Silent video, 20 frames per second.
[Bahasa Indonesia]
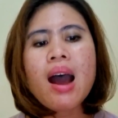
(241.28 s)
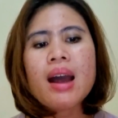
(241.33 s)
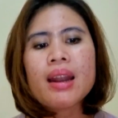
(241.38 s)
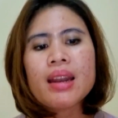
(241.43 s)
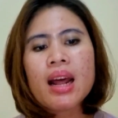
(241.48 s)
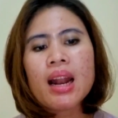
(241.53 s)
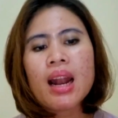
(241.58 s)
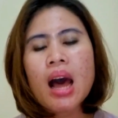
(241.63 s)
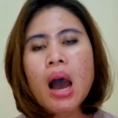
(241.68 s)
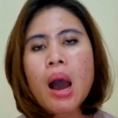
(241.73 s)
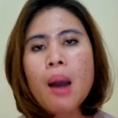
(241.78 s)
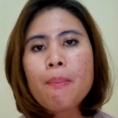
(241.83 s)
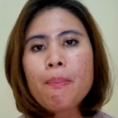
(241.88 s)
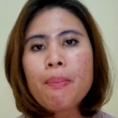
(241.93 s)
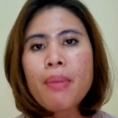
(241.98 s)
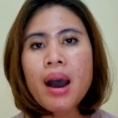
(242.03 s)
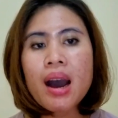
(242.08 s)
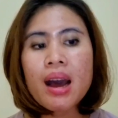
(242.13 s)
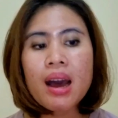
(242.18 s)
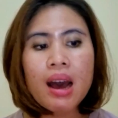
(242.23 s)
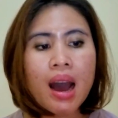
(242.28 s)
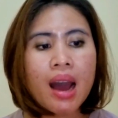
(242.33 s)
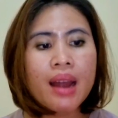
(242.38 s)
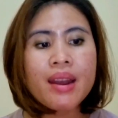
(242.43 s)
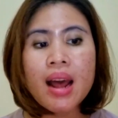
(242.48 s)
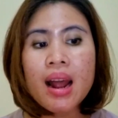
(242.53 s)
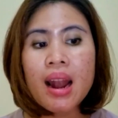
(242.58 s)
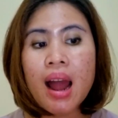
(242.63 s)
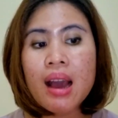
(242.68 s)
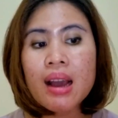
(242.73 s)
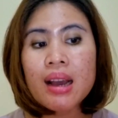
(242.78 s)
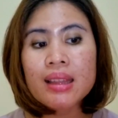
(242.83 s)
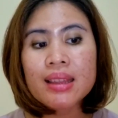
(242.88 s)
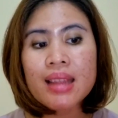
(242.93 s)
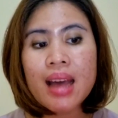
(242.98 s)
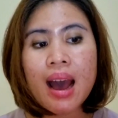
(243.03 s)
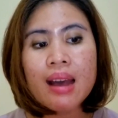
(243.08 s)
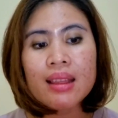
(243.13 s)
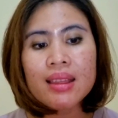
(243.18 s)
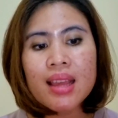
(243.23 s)
adalah adalah
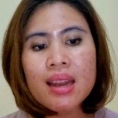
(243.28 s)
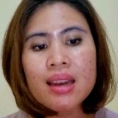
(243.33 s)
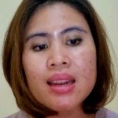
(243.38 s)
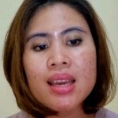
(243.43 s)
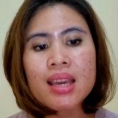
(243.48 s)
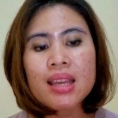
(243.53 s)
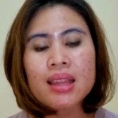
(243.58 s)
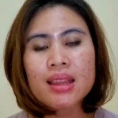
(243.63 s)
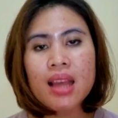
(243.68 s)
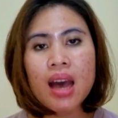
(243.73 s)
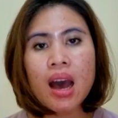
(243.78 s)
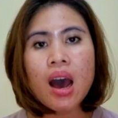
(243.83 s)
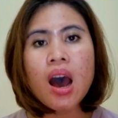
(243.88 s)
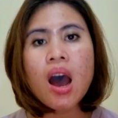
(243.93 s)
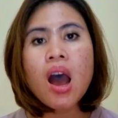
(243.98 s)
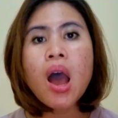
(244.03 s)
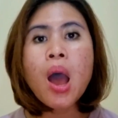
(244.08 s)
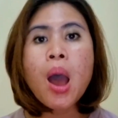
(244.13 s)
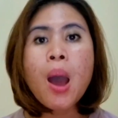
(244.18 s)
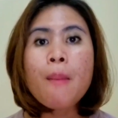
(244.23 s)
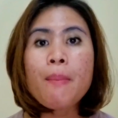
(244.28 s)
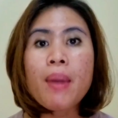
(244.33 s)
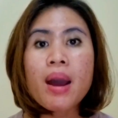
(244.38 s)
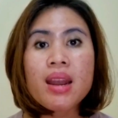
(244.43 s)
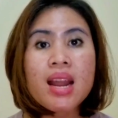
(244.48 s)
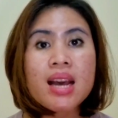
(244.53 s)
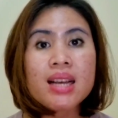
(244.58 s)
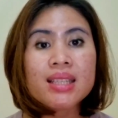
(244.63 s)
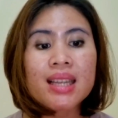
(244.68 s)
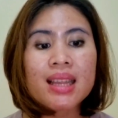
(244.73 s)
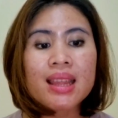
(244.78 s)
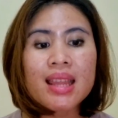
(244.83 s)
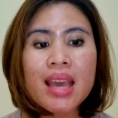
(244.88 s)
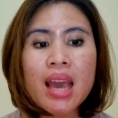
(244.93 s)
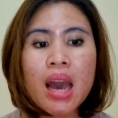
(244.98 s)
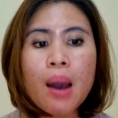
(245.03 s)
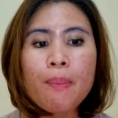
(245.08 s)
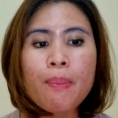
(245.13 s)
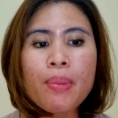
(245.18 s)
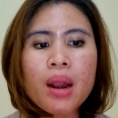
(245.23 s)
ketaatan kita pada
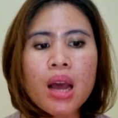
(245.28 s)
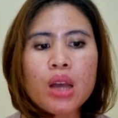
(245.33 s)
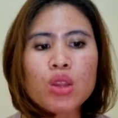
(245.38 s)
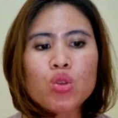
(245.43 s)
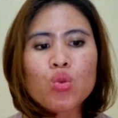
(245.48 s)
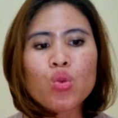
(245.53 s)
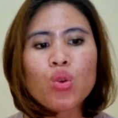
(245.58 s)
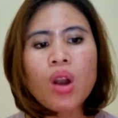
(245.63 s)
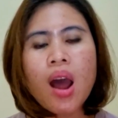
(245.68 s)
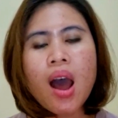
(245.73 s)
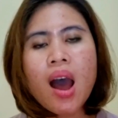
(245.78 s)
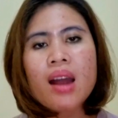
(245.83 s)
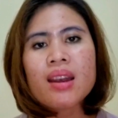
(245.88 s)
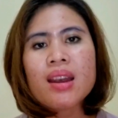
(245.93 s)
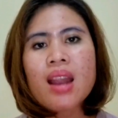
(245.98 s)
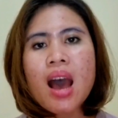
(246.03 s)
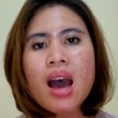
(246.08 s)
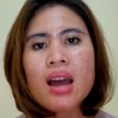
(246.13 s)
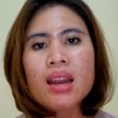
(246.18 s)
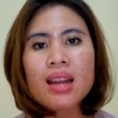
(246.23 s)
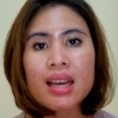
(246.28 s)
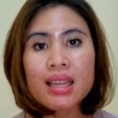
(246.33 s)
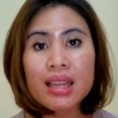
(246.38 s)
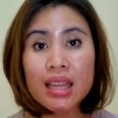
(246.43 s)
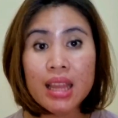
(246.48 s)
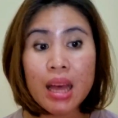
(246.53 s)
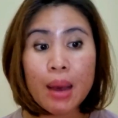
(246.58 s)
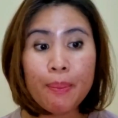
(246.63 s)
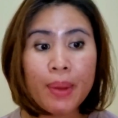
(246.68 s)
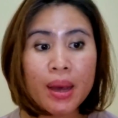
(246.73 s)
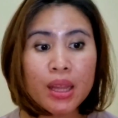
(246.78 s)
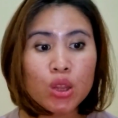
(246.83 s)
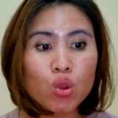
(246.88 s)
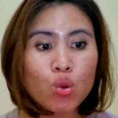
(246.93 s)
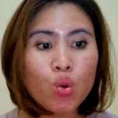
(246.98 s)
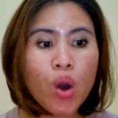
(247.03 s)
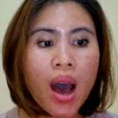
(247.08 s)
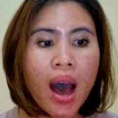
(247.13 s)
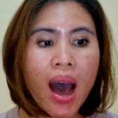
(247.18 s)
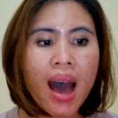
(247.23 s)
setiap peraturan dan ketetapan
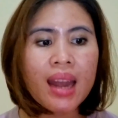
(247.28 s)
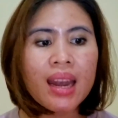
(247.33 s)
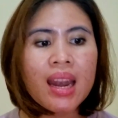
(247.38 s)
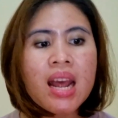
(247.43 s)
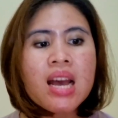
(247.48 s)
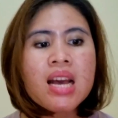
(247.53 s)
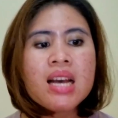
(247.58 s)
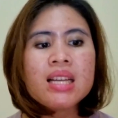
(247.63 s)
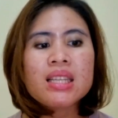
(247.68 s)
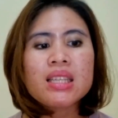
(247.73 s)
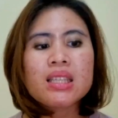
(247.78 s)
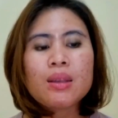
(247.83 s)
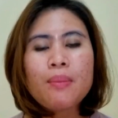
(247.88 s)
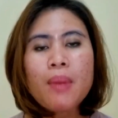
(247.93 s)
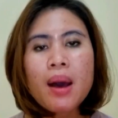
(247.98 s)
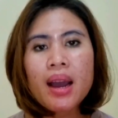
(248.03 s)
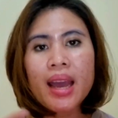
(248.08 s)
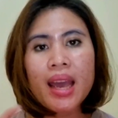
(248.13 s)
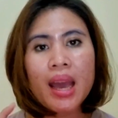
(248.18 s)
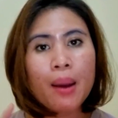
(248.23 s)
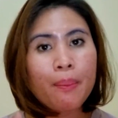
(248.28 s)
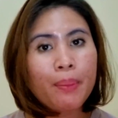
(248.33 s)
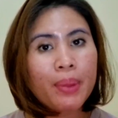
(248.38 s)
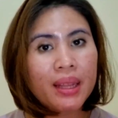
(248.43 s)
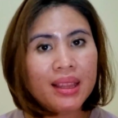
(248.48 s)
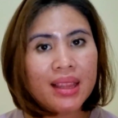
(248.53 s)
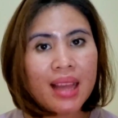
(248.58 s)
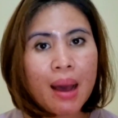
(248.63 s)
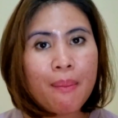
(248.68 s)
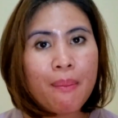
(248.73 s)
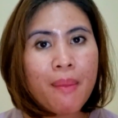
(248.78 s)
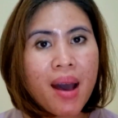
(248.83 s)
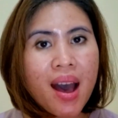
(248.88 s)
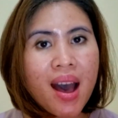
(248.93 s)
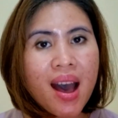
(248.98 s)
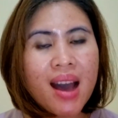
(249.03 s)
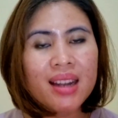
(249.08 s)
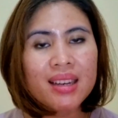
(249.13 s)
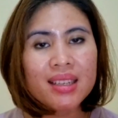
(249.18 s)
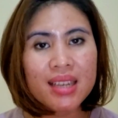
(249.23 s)
Tuhan sebagai yang
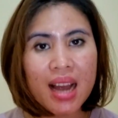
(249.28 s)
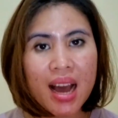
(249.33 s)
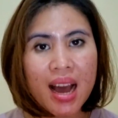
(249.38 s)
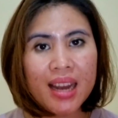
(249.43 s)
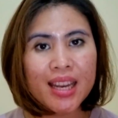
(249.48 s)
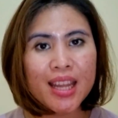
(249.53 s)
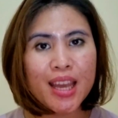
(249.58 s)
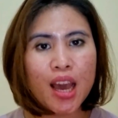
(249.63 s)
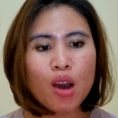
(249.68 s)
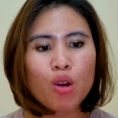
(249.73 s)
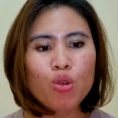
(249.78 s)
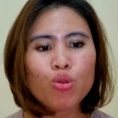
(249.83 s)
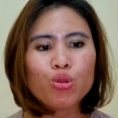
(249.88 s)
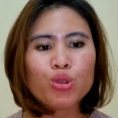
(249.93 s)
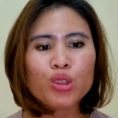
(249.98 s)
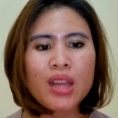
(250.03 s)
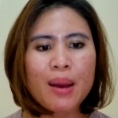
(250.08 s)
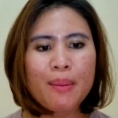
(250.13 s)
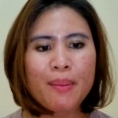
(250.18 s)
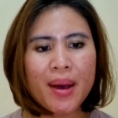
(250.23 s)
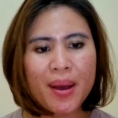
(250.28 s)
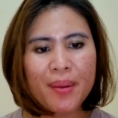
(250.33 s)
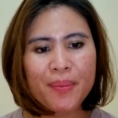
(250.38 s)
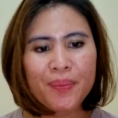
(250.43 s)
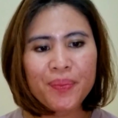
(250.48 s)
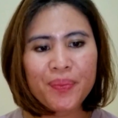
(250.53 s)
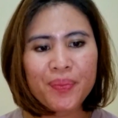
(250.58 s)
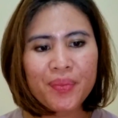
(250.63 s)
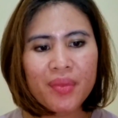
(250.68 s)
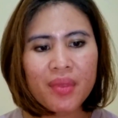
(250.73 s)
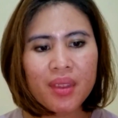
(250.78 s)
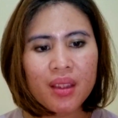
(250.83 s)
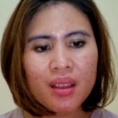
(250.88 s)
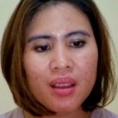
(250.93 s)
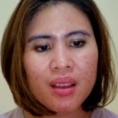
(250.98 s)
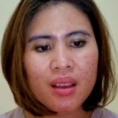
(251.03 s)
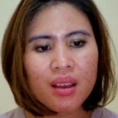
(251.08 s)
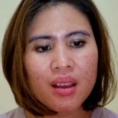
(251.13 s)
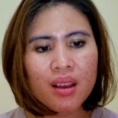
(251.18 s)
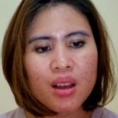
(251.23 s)
pertama dan yang utama.
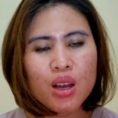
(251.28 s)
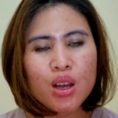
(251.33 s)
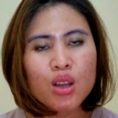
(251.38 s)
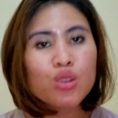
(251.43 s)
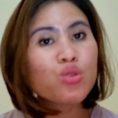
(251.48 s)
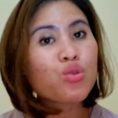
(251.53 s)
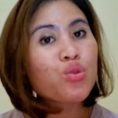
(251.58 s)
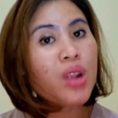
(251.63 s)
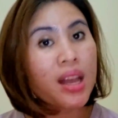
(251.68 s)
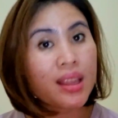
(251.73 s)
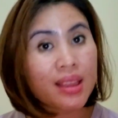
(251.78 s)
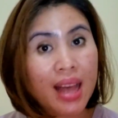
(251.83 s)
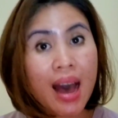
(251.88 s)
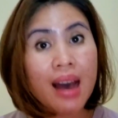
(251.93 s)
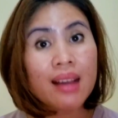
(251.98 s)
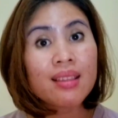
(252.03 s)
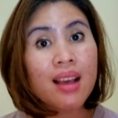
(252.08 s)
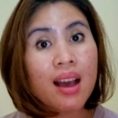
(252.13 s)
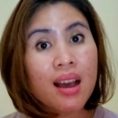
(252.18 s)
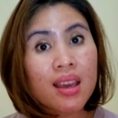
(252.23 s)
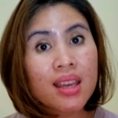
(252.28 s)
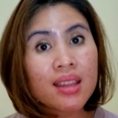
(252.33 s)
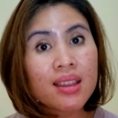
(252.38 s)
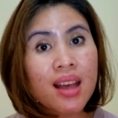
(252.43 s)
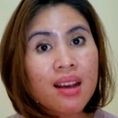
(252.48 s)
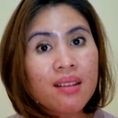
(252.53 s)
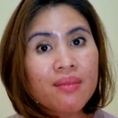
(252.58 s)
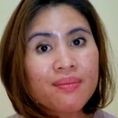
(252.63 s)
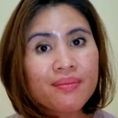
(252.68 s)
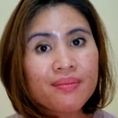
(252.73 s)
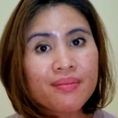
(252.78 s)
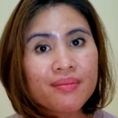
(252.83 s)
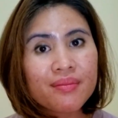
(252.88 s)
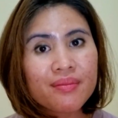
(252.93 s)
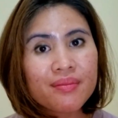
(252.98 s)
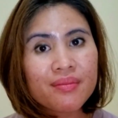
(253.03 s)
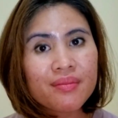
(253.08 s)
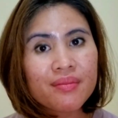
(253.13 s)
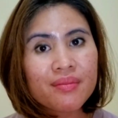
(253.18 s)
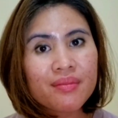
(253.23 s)
Sudah taatkah kita?
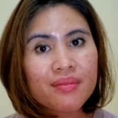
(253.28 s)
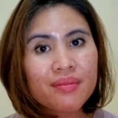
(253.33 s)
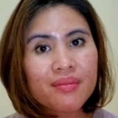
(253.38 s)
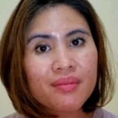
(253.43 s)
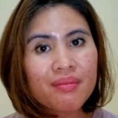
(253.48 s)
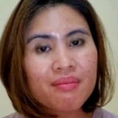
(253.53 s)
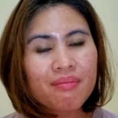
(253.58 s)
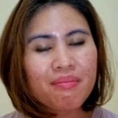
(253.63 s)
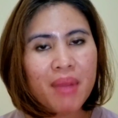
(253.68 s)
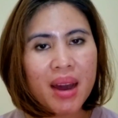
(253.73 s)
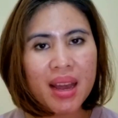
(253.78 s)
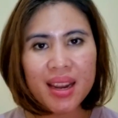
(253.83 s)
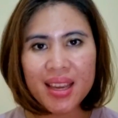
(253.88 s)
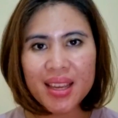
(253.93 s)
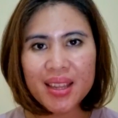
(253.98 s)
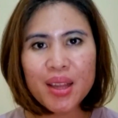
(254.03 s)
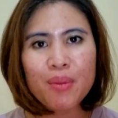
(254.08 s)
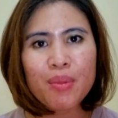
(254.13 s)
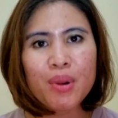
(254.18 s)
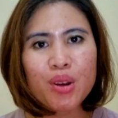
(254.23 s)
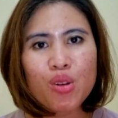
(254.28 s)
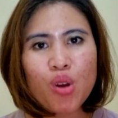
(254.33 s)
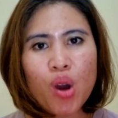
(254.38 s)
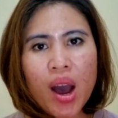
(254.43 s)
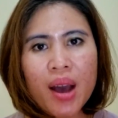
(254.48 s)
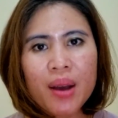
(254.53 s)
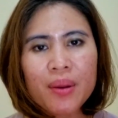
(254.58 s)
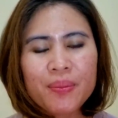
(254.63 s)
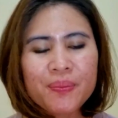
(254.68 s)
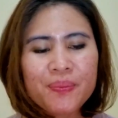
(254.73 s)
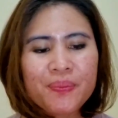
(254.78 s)
Mari kita berdoa.